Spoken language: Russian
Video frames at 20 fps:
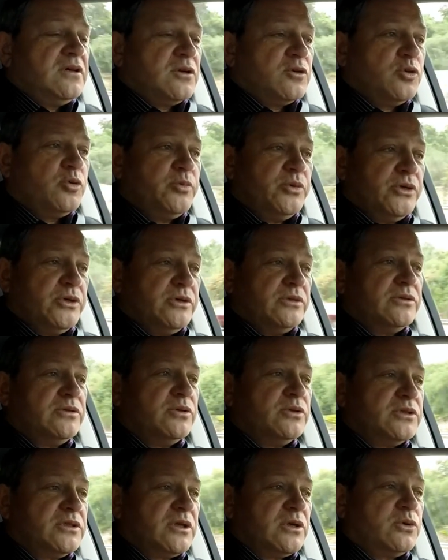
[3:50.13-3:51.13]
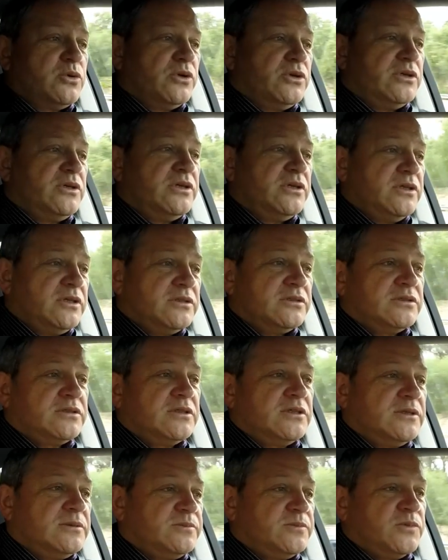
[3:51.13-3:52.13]
Рубио, он такой
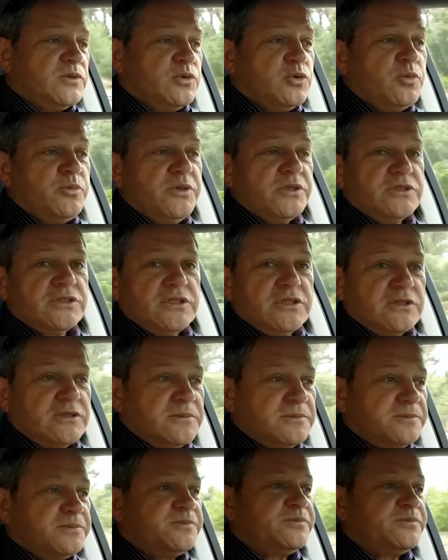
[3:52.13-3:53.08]
из э, кубинских,